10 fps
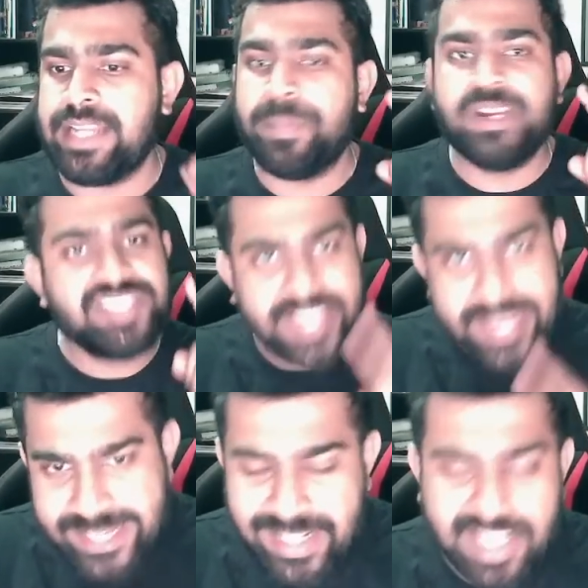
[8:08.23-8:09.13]
நம்ம ஜே
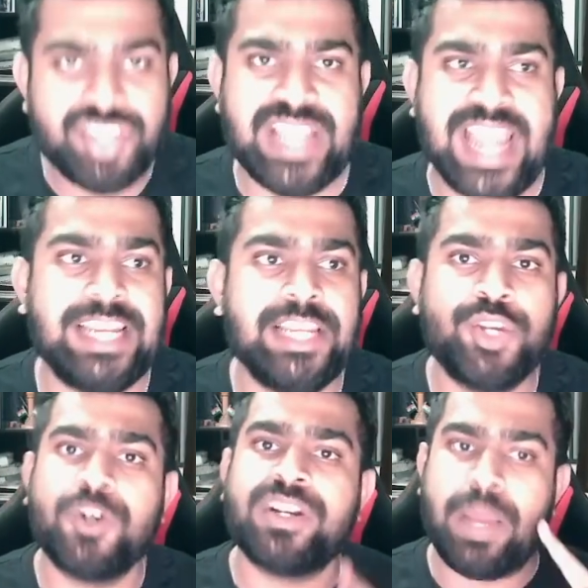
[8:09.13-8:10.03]
இங்கிலீஷ்
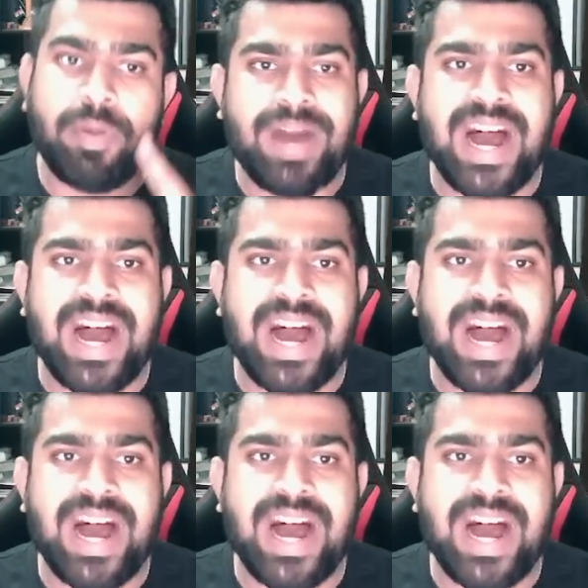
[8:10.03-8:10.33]
சேனல்லையும் நம்ம